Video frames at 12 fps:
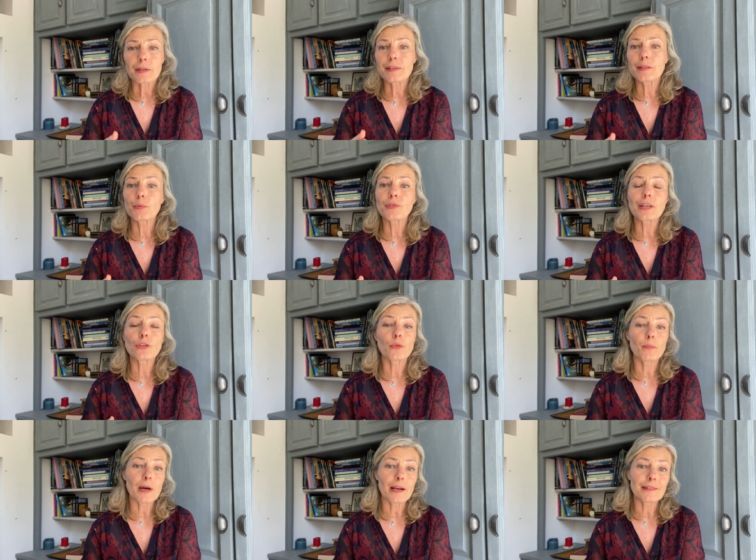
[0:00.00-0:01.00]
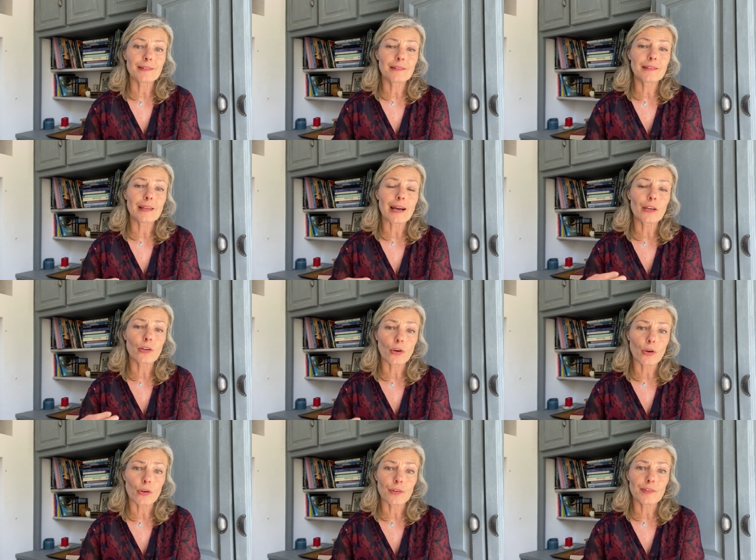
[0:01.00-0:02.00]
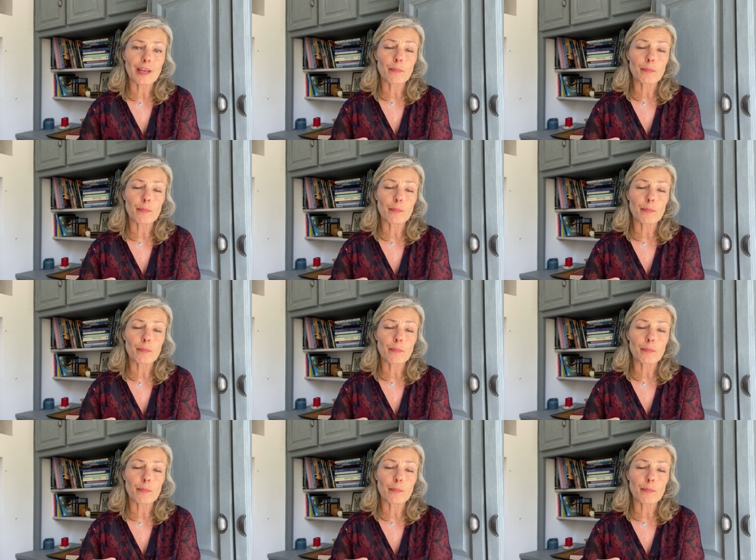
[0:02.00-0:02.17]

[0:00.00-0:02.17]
Et c'est pour ça que je parle d'accueil,